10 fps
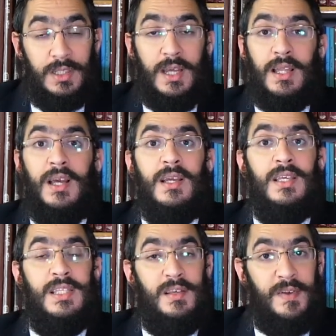quelqu'un
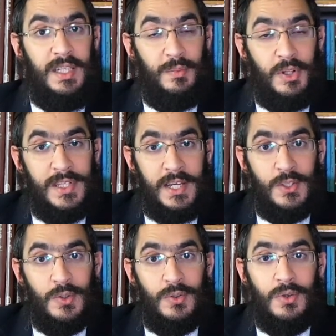qui sait faire des bonnes
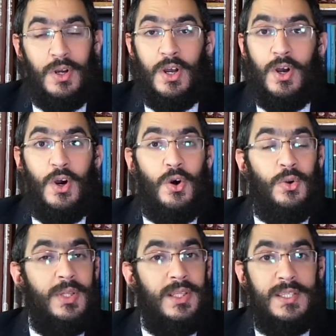actions, on
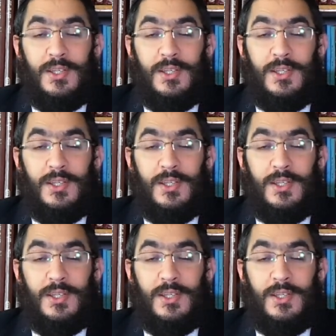lui dit